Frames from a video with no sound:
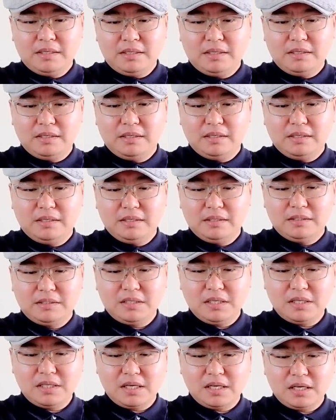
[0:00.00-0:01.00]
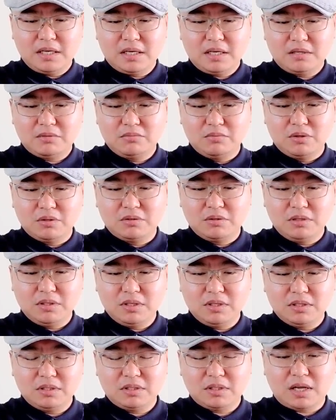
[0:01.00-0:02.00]
嗯，现在我觉
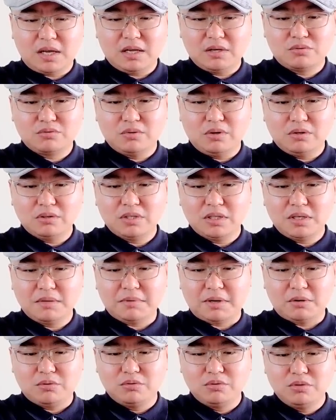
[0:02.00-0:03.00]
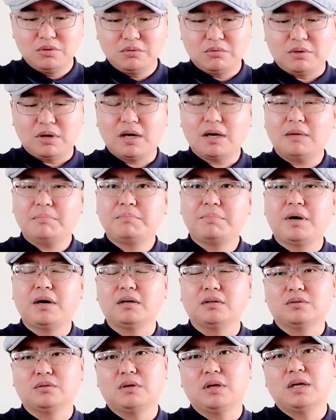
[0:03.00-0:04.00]
得他主要现在把胡春华
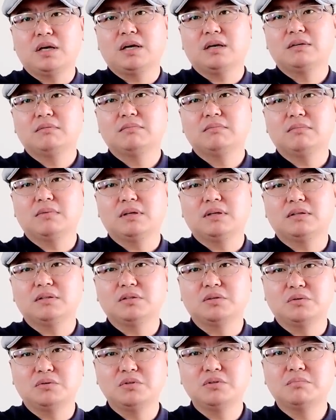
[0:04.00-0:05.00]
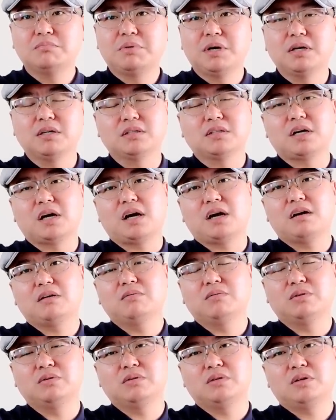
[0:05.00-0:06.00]
捧出来啊，啊，有一种捧杀，
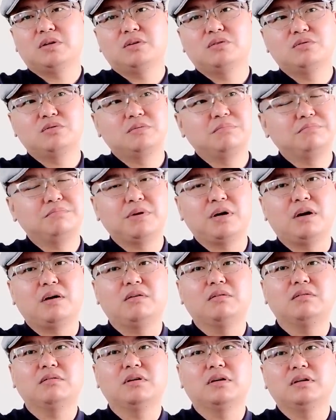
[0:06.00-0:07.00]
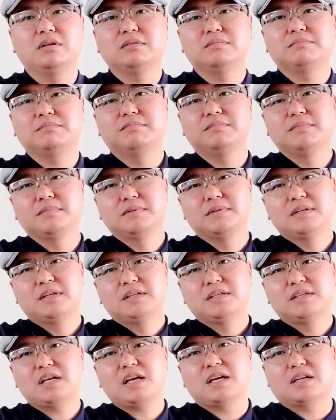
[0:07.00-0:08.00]
我觉得后续不好。
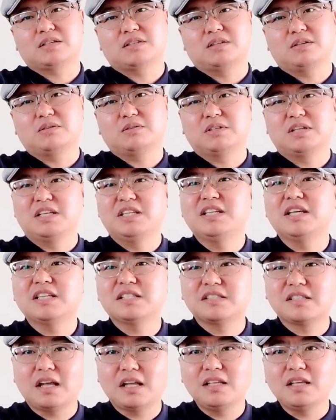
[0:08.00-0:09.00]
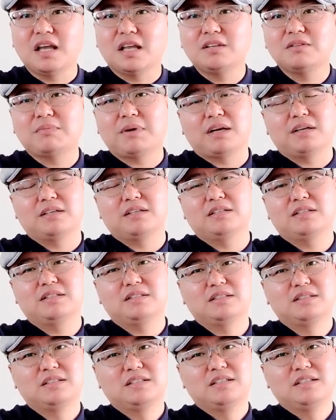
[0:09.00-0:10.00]
这个时候提前三年就把这个
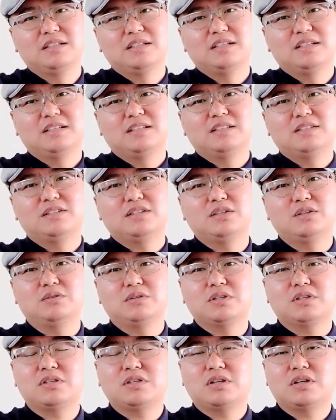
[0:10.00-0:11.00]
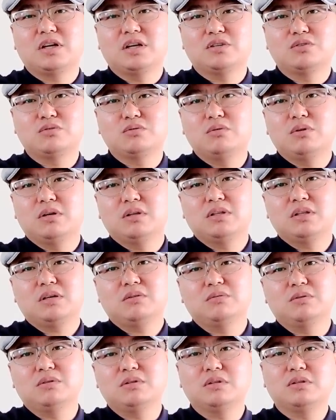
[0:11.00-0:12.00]
有些事儿给说了，那
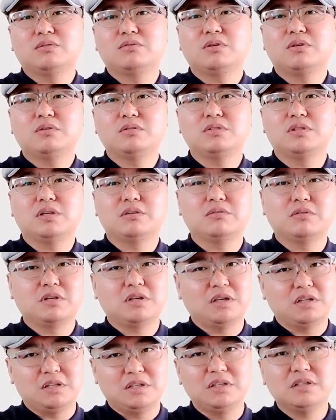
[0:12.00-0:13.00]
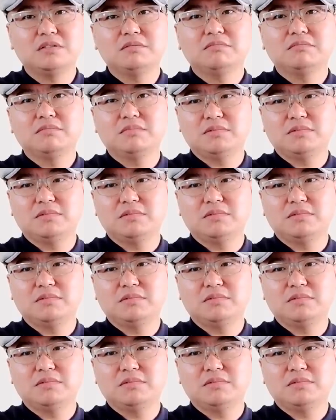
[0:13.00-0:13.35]
我觉得最后结果肯定。